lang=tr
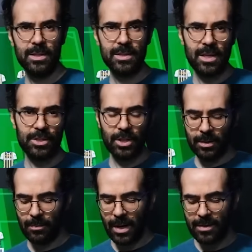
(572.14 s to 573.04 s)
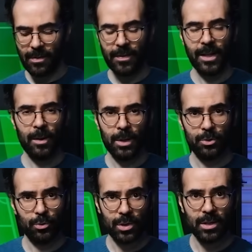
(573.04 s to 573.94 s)
da Rıza Çalınbay ve
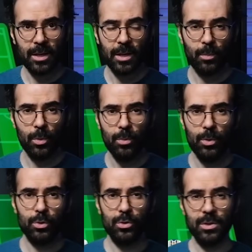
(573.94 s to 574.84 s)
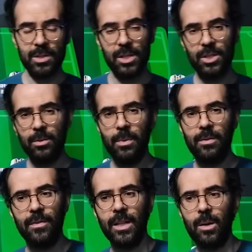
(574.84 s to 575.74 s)
Fenerbahçe üzerinden yapılıyor. Biliyorsunuz Rıza
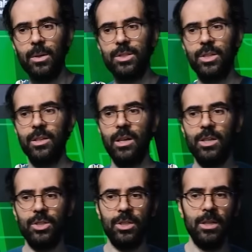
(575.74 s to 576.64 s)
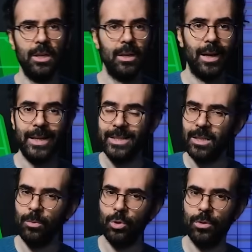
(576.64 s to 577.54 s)
Çalınbay'ın Fenerbahçe'ye karşı
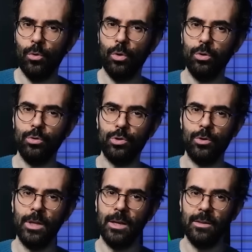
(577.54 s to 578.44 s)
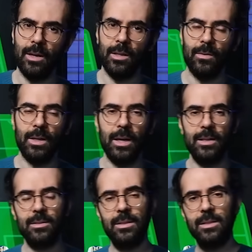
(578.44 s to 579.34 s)
ekstra motive olduğunu söyleyenler de var.
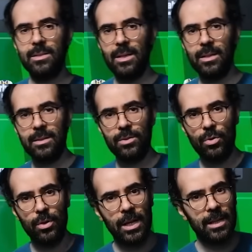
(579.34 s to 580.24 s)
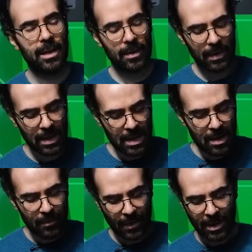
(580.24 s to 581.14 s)
Ekstra hazırlandığını söyleyenler de var.
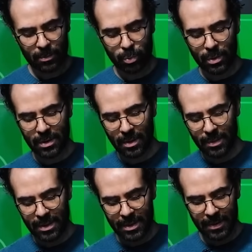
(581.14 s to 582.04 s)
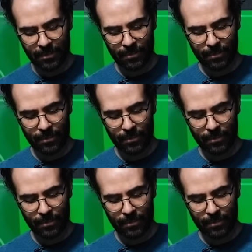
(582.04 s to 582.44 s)
Fakat burada tabii ki